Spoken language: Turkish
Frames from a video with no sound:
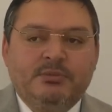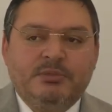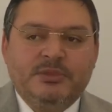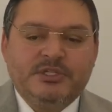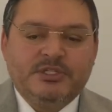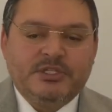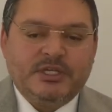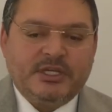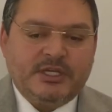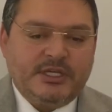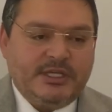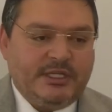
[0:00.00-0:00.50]
bir
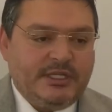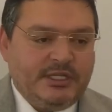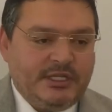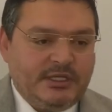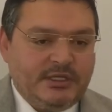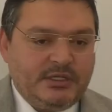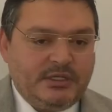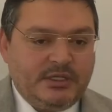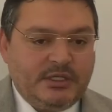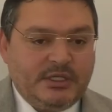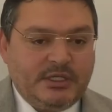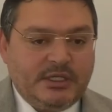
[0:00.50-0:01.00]
şekilde
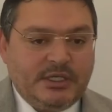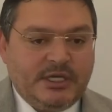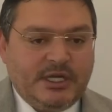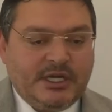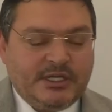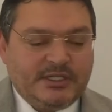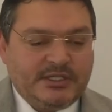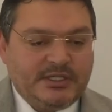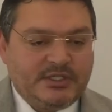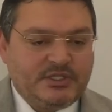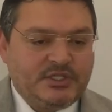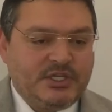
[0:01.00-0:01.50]
e,
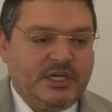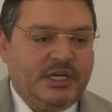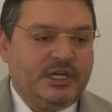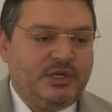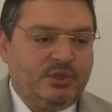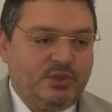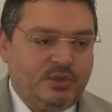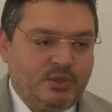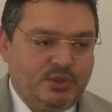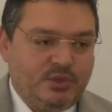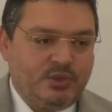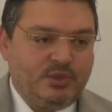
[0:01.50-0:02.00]
artık
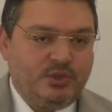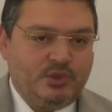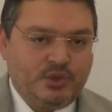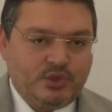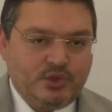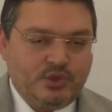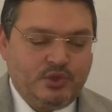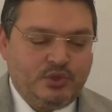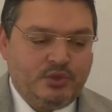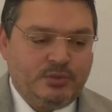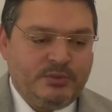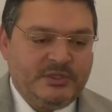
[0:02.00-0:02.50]
çare olduğunu
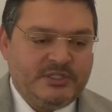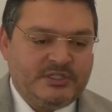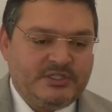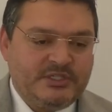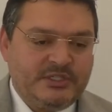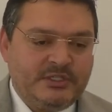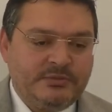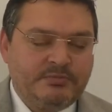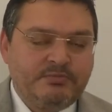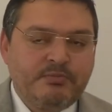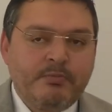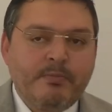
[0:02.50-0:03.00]

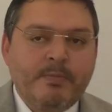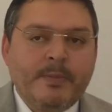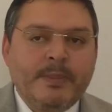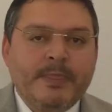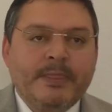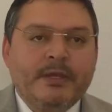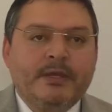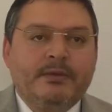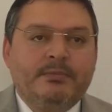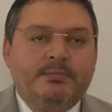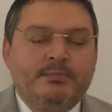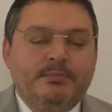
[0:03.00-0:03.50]
düşünülmesi
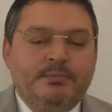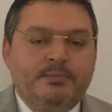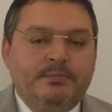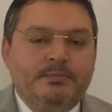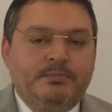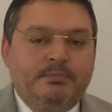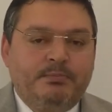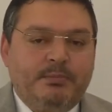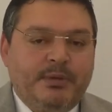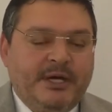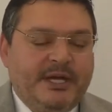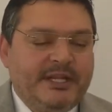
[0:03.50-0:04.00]

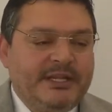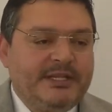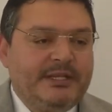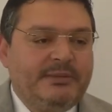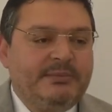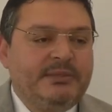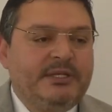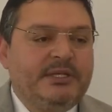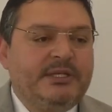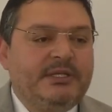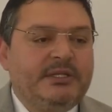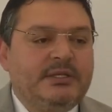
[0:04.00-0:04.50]

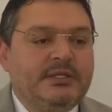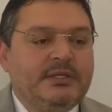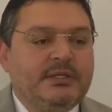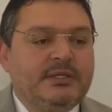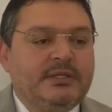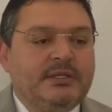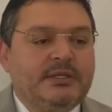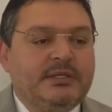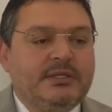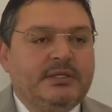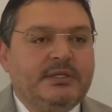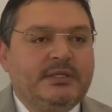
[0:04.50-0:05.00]
pandeminin
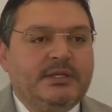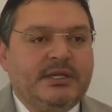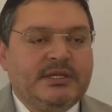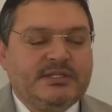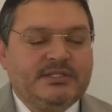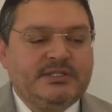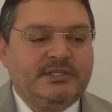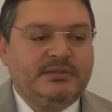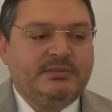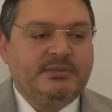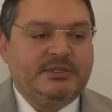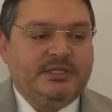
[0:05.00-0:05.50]
e,
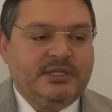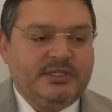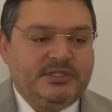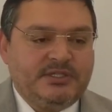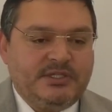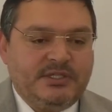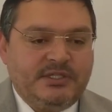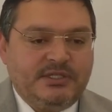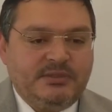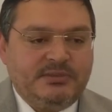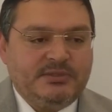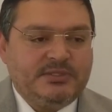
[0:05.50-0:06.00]
nasıl
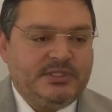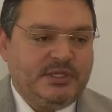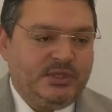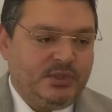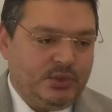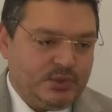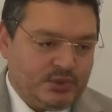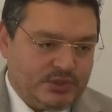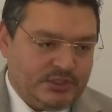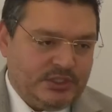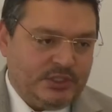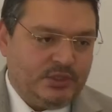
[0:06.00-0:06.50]
biteceğini bize
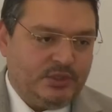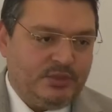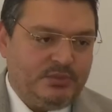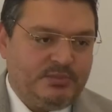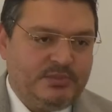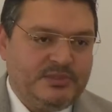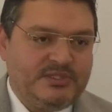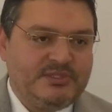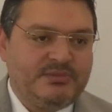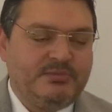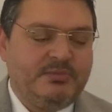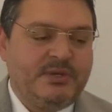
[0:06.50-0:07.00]
gösteriyor.
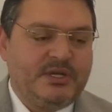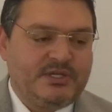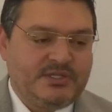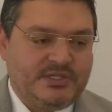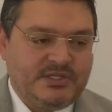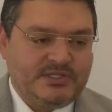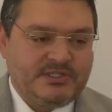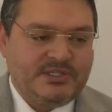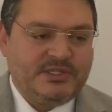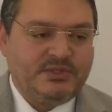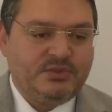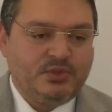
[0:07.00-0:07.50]
Bizim
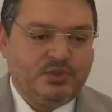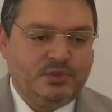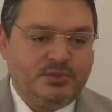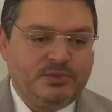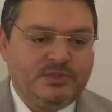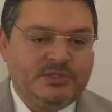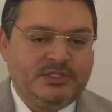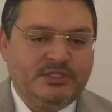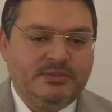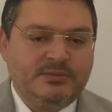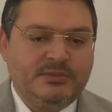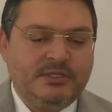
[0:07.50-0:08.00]
başta
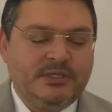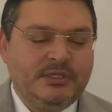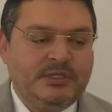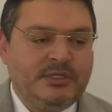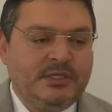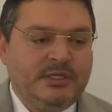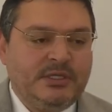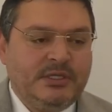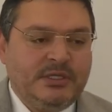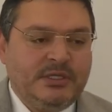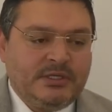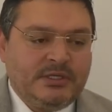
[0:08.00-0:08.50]
savunduğumuz gibi
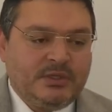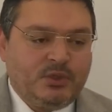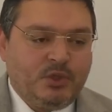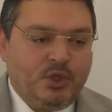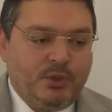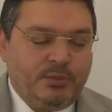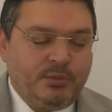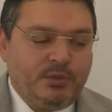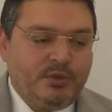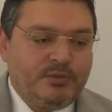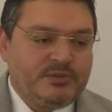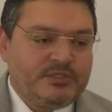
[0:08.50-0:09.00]

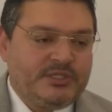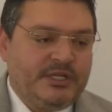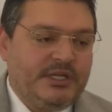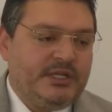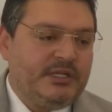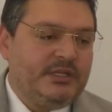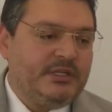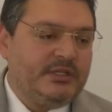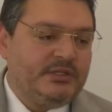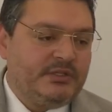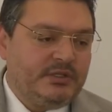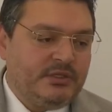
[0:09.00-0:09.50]

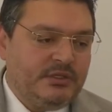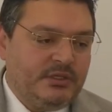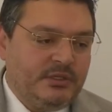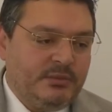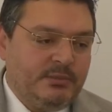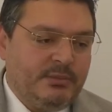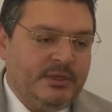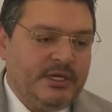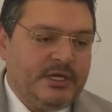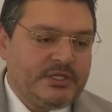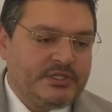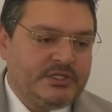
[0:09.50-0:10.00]
toplumsal
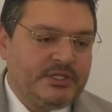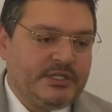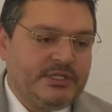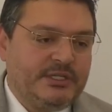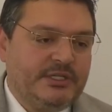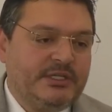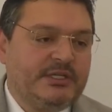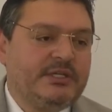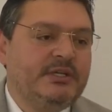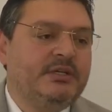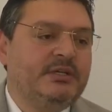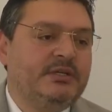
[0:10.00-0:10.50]

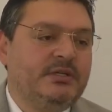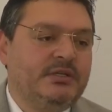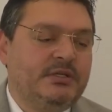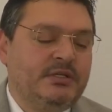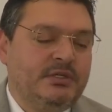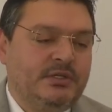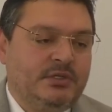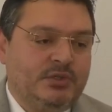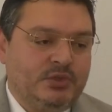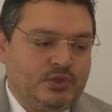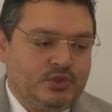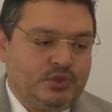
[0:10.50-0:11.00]
bağışıklık,
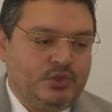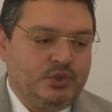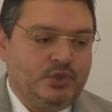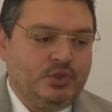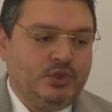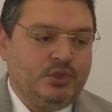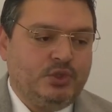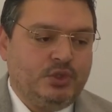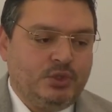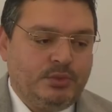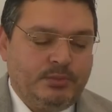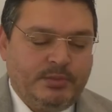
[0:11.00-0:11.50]

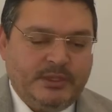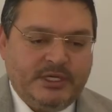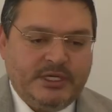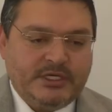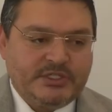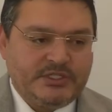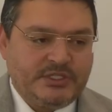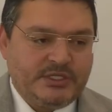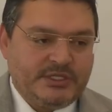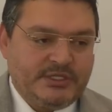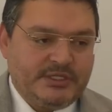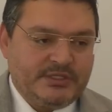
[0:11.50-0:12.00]
sürü
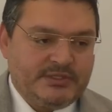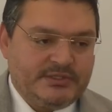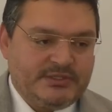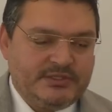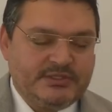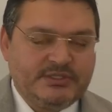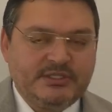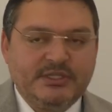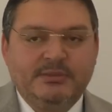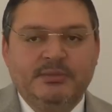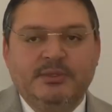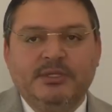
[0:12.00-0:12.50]
bağışıklığı
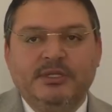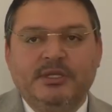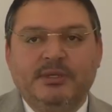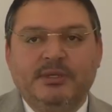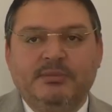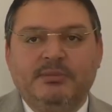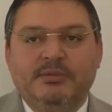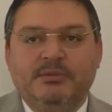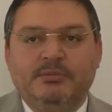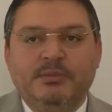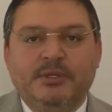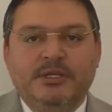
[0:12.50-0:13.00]

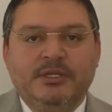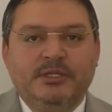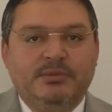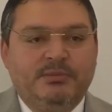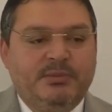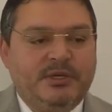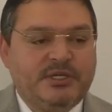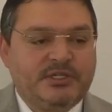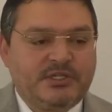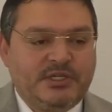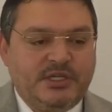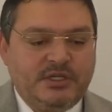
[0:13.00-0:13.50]
sistemiyle bitmeli.
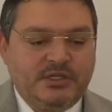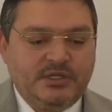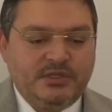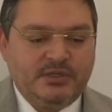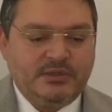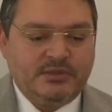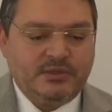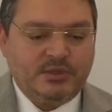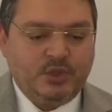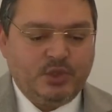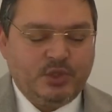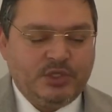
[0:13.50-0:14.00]
Başka e,
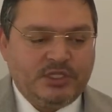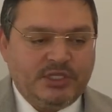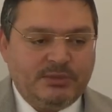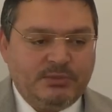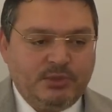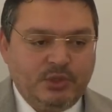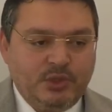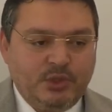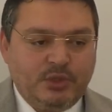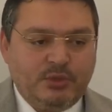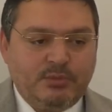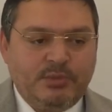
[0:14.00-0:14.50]

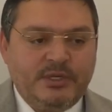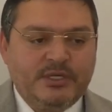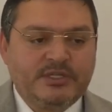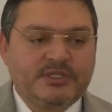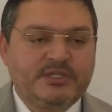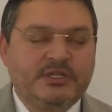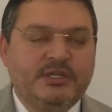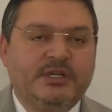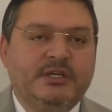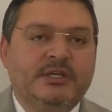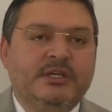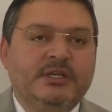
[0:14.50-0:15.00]
yöntemi yok,
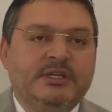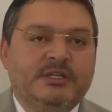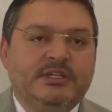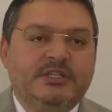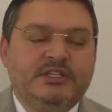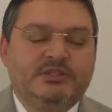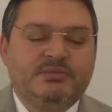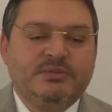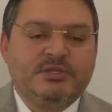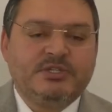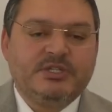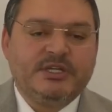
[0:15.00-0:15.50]
başka
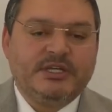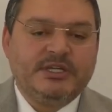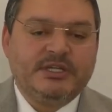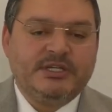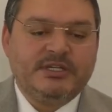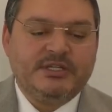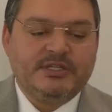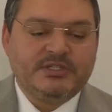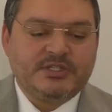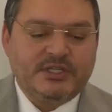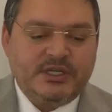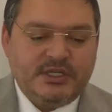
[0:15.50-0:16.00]
hiçbir
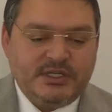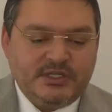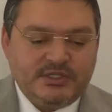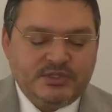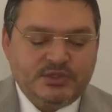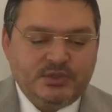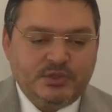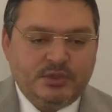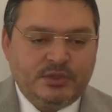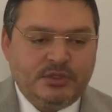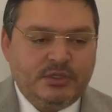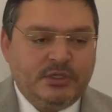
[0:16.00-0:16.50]
şekilde de
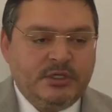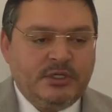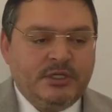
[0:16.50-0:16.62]
çaresi yok.